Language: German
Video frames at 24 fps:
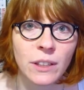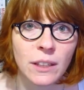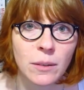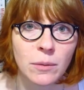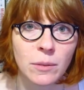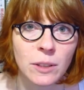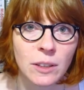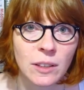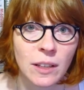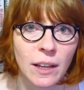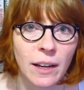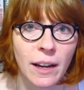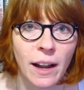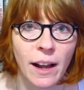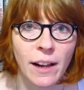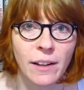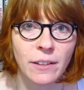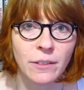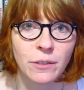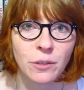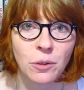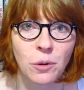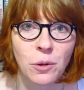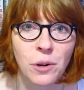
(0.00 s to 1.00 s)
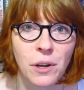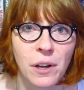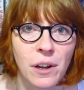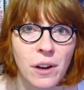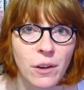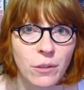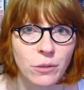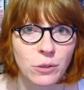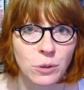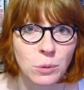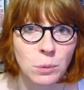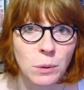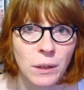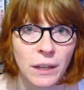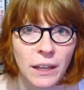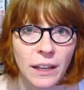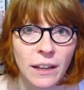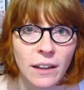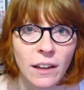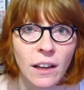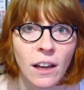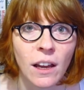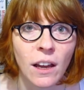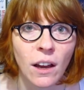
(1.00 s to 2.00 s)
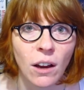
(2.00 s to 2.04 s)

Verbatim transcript: er mit seinen alten Freunden auf Tour geht.